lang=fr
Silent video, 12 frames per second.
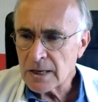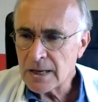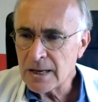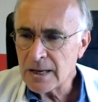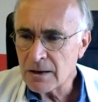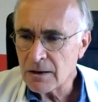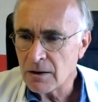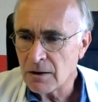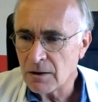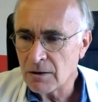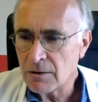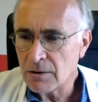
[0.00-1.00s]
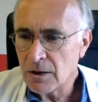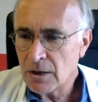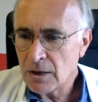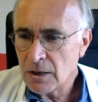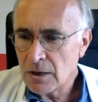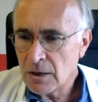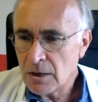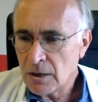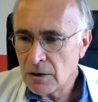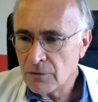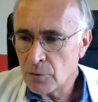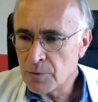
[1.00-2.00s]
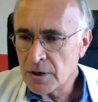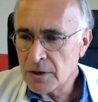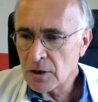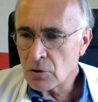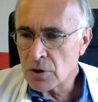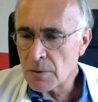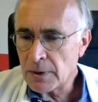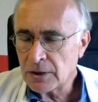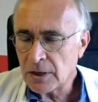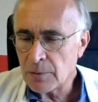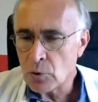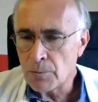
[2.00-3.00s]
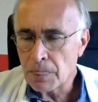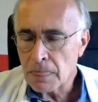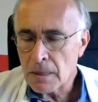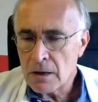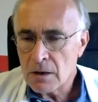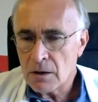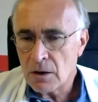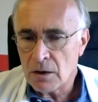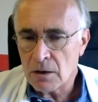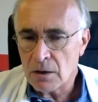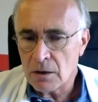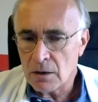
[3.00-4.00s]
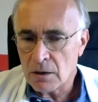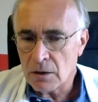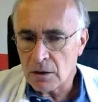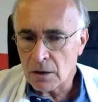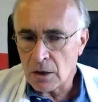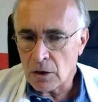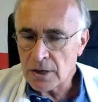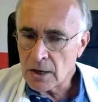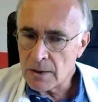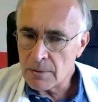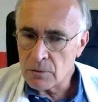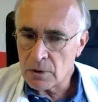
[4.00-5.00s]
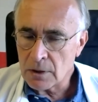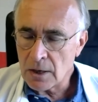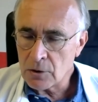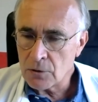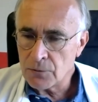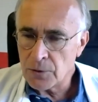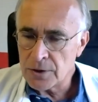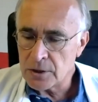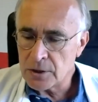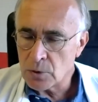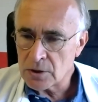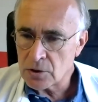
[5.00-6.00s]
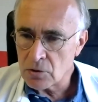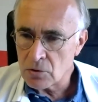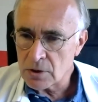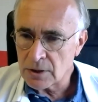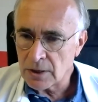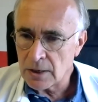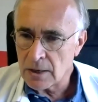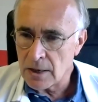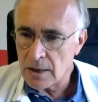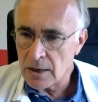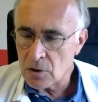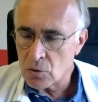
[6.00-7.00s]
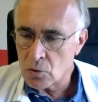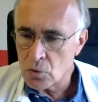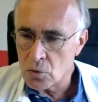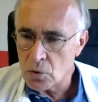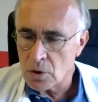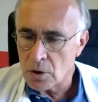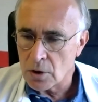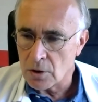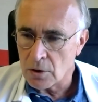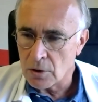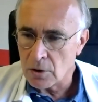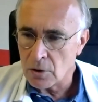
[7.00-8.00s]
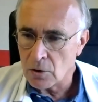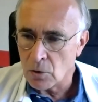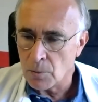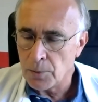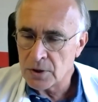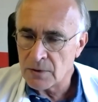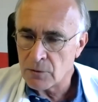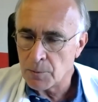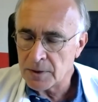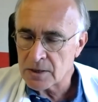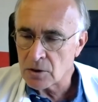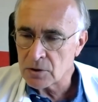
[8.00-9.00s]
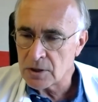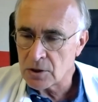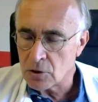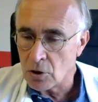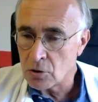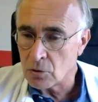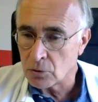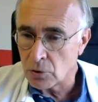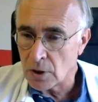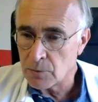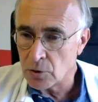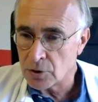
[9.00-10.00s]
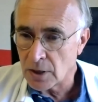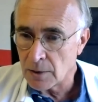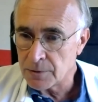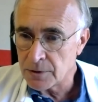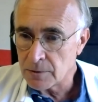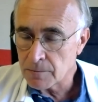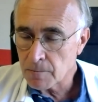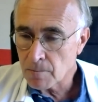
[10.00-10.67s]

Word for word: Et il euh, faut bien dire qu'on n'est pas très bon. Euh, alors, il y a quand même quelquefois une situation très claire où euh, on peut développer des anticorps contre la biothérapie.